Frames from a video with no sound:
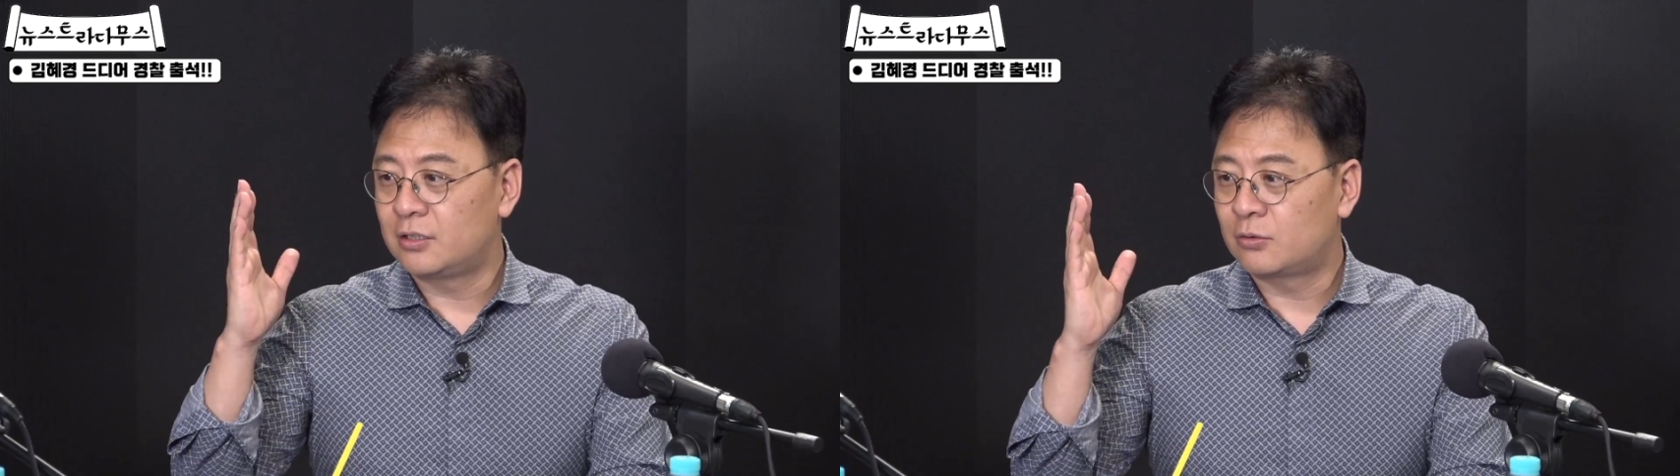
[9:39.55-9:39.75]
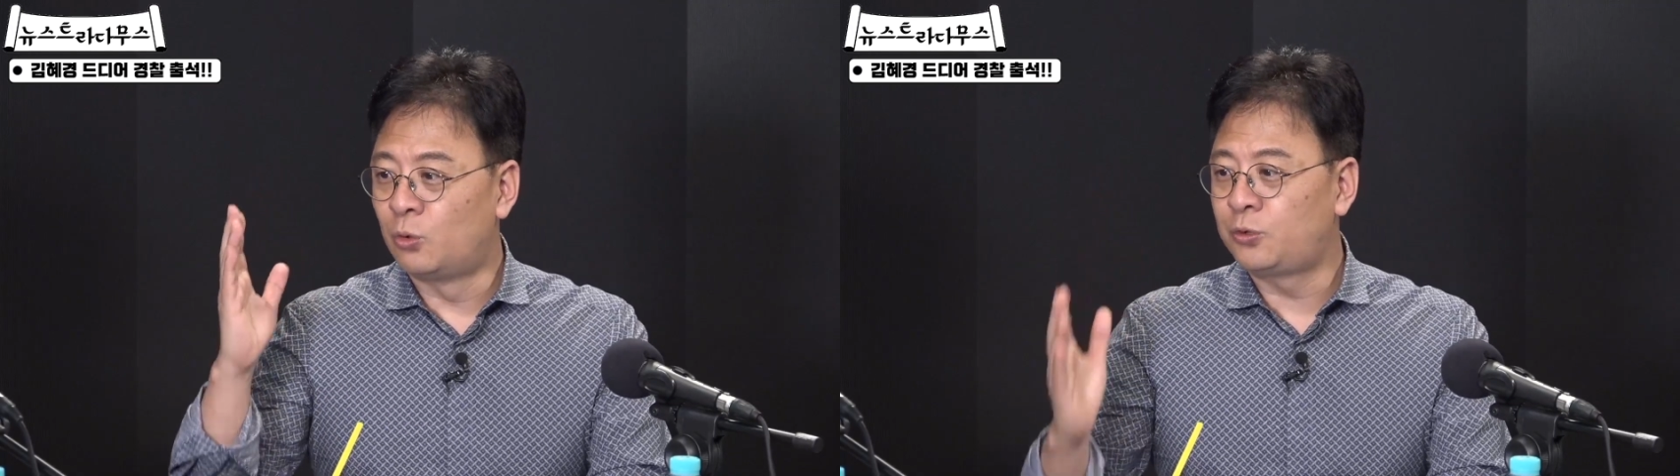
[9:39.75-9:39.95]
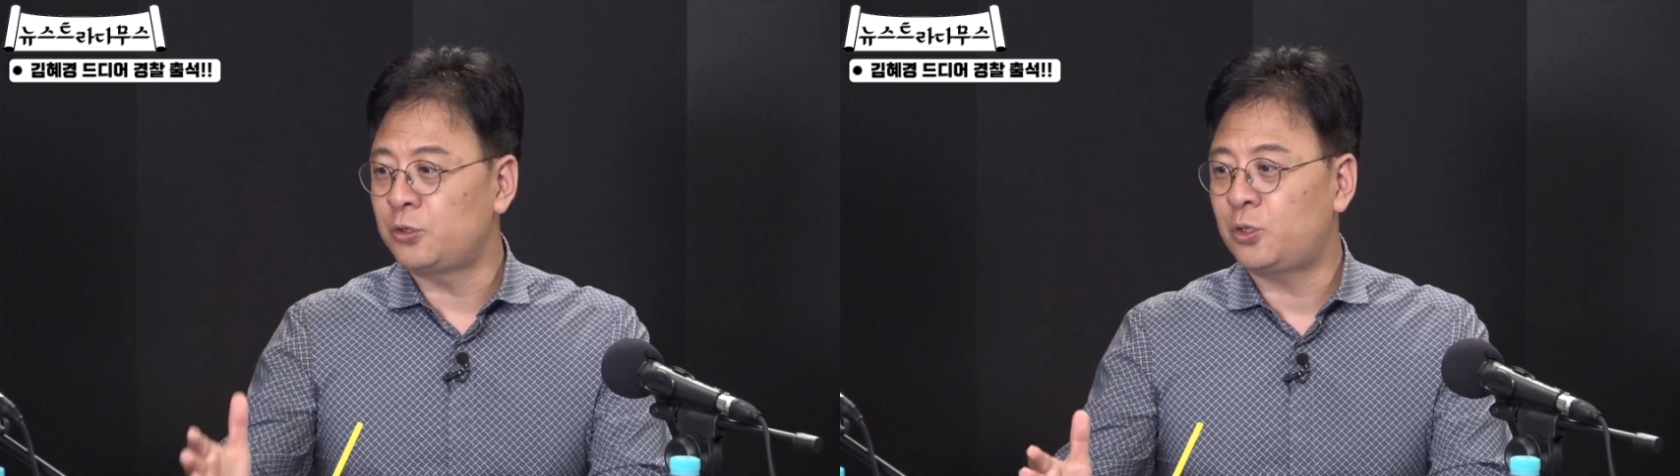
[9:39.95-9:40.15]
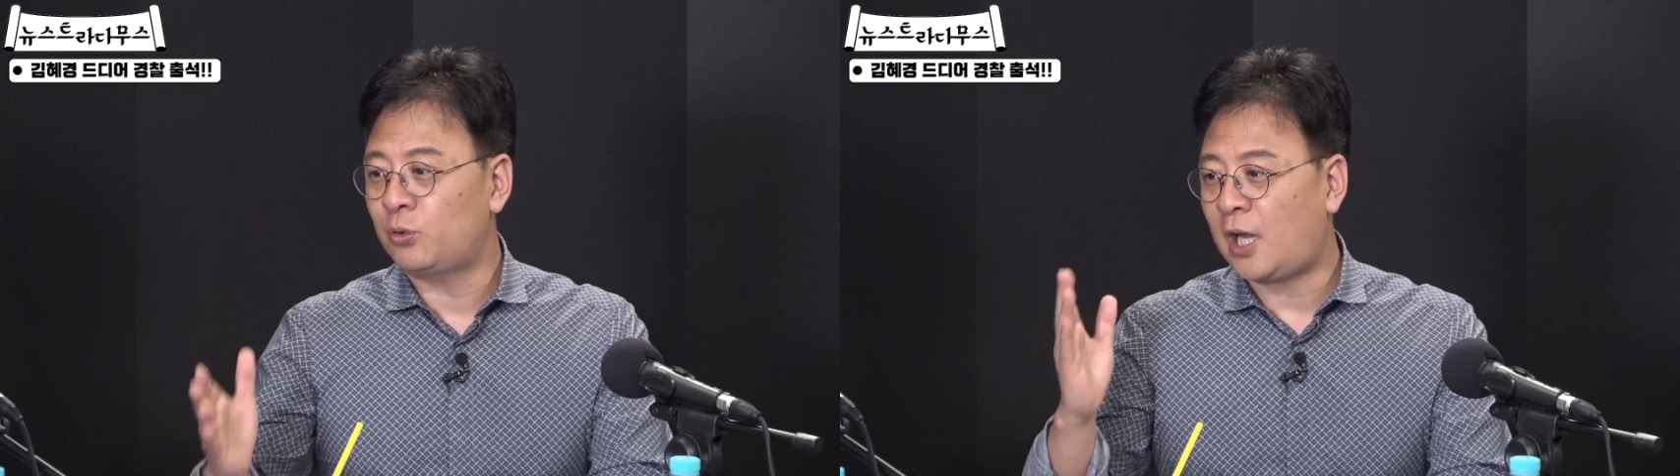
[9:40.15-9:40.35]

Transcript: 공소시효를